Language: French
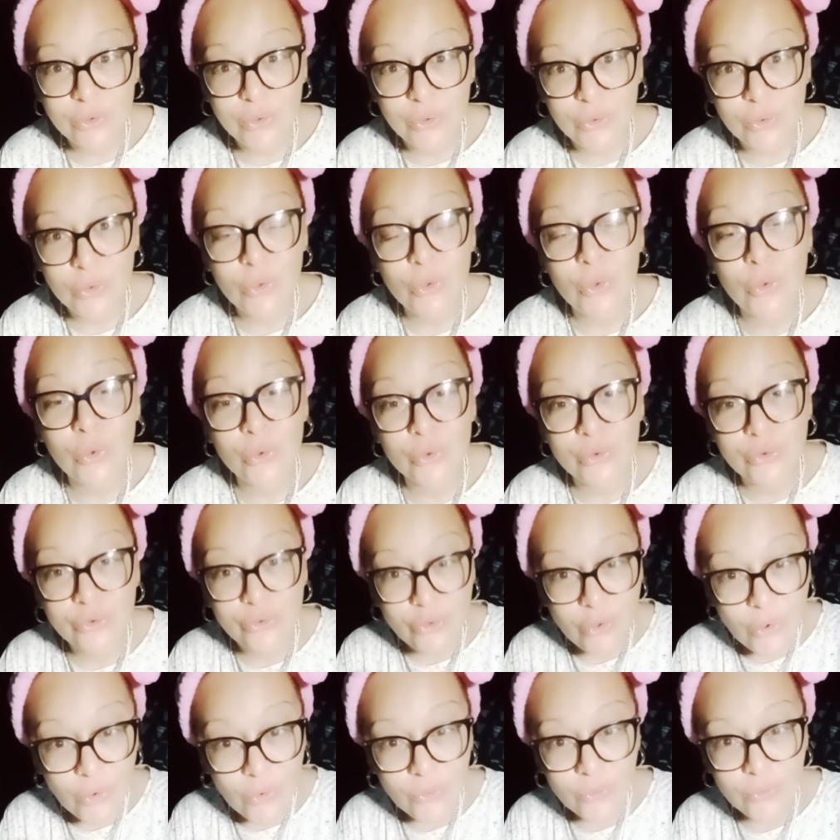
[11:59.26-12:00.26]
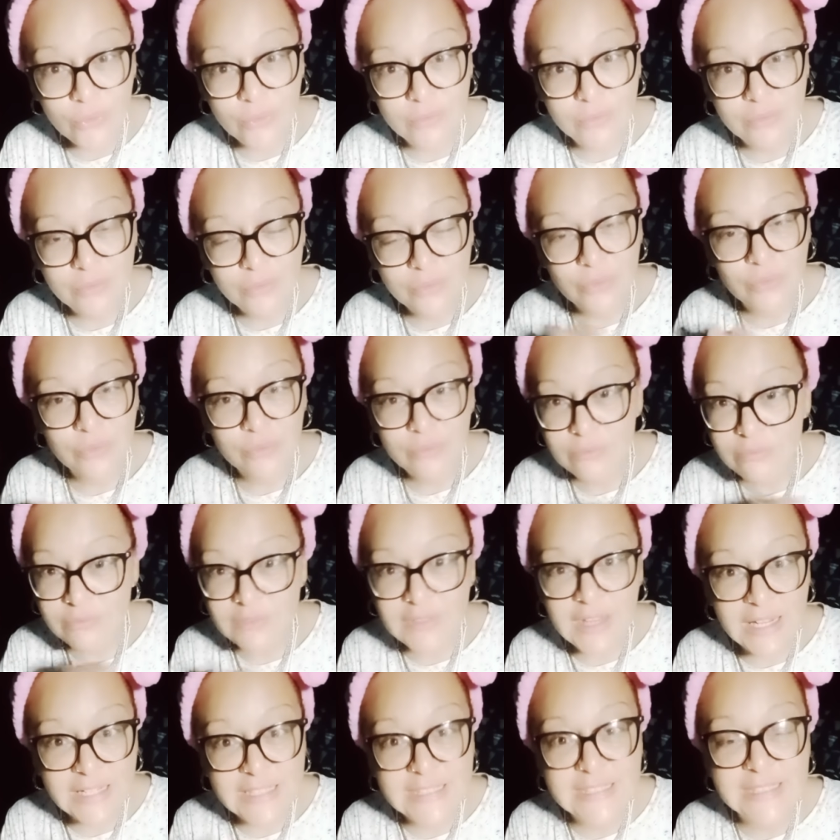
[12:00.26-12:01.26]
que le temps
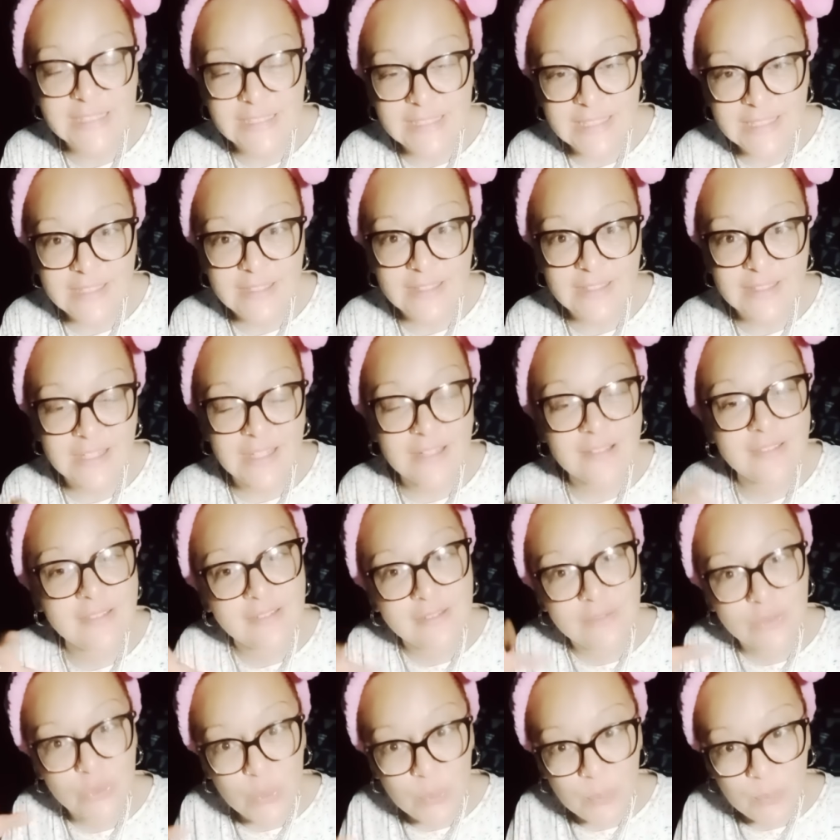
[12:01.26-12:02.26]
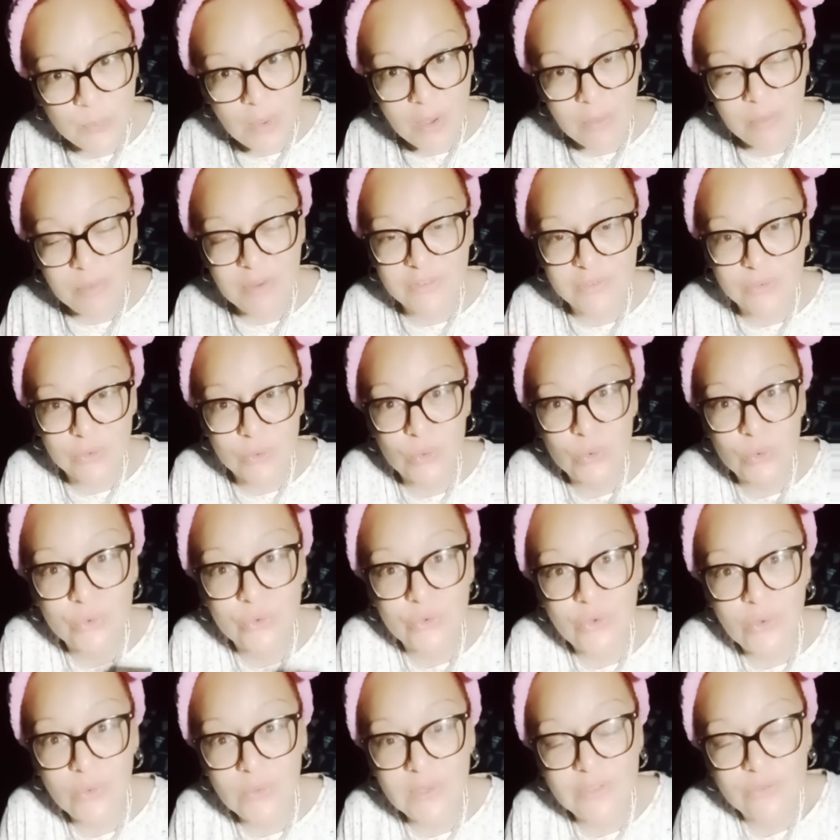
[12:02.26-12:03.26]
tel qu'il est n'existe pas parce que
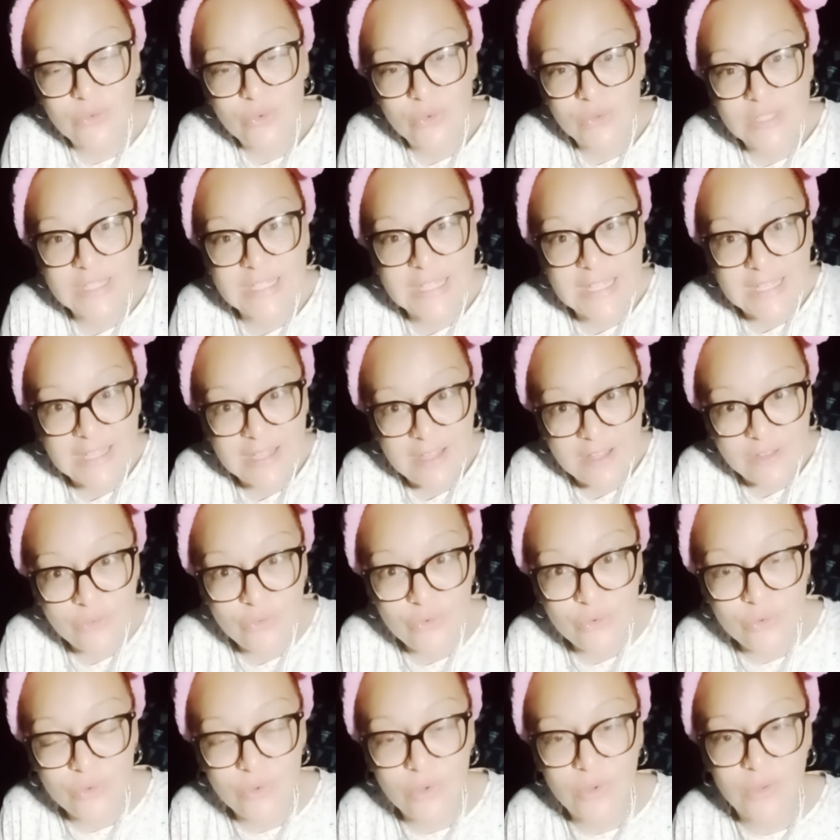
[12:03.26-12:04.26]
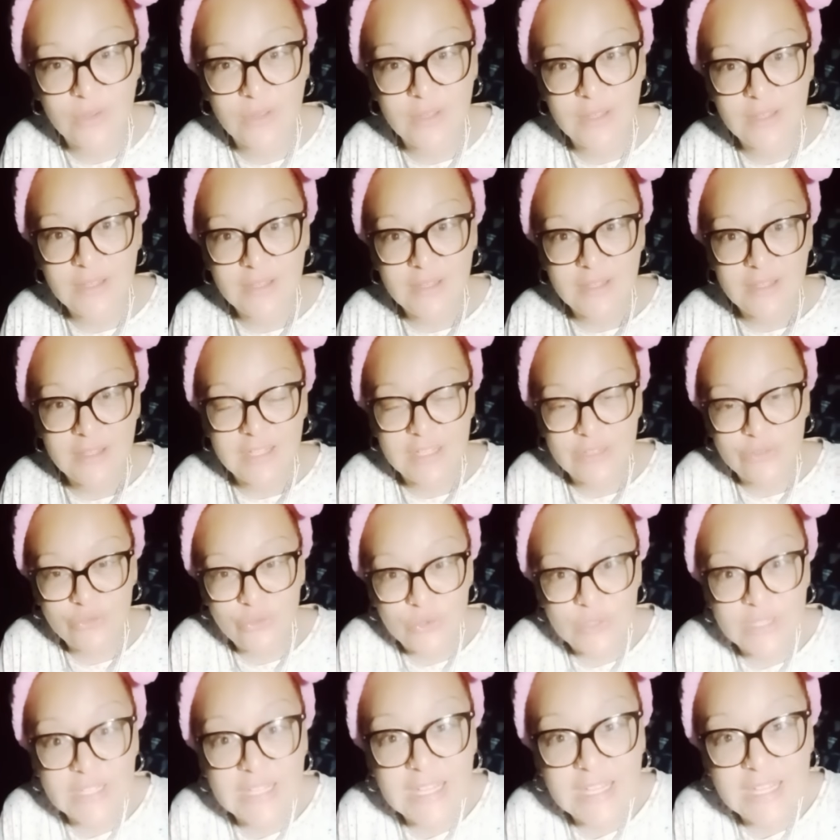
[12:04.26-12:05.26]
temps est une créature, est
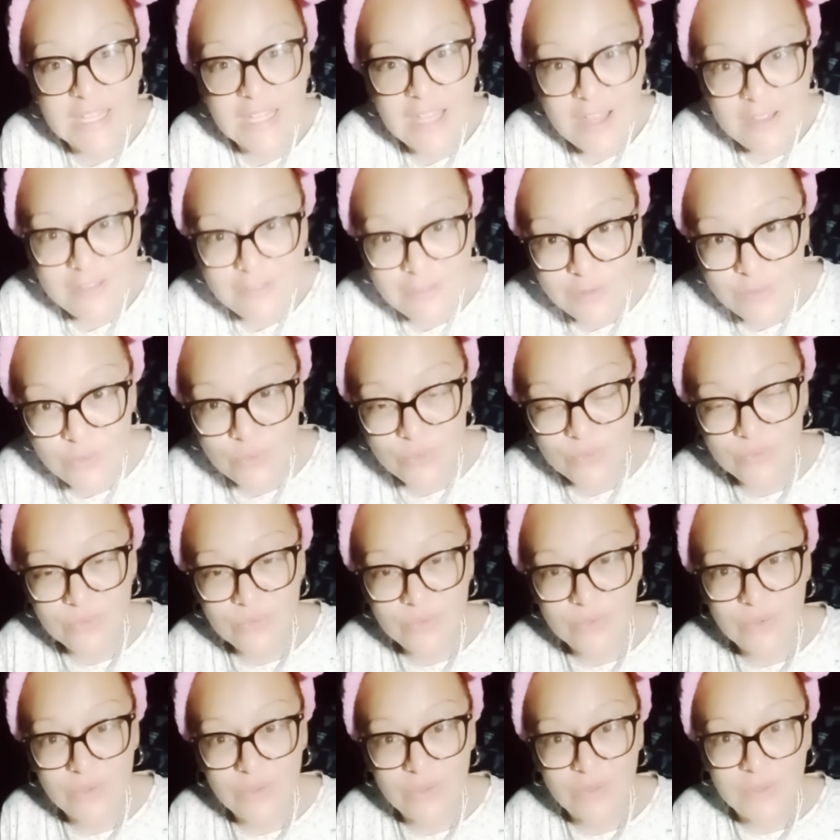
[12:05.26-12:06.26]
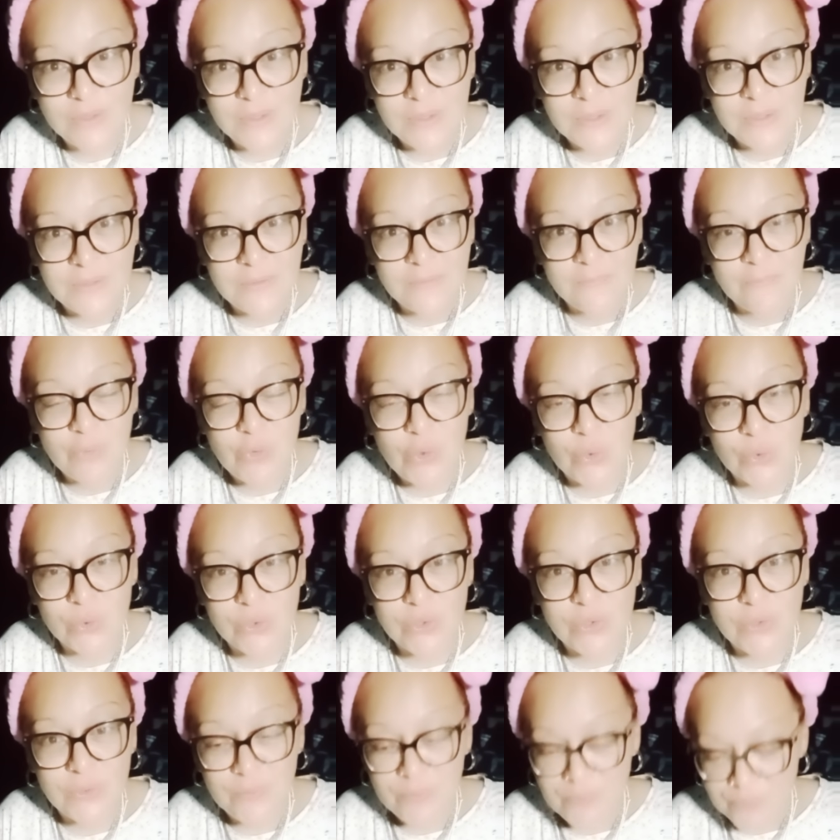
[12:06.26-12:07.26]
une création. Donc